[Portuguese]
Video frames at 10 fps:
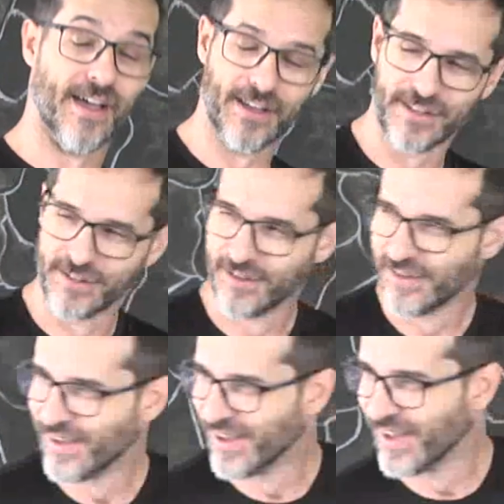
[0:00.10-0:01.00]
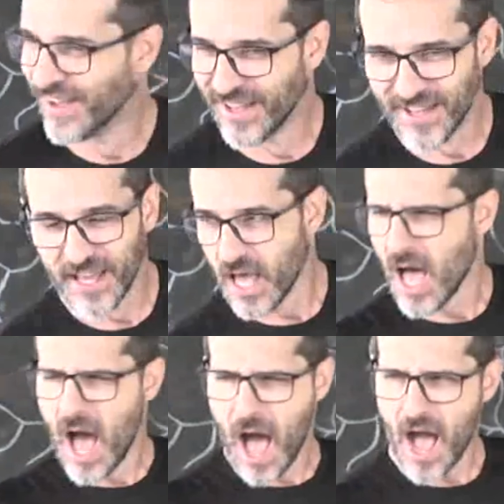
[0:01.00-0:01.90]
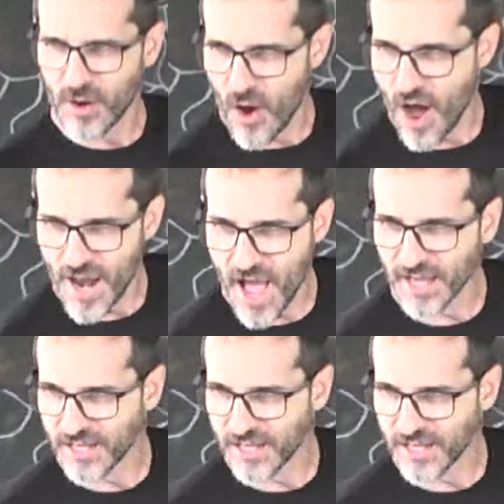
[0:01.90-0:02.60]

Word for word: Os ensaios e toda a preparação estão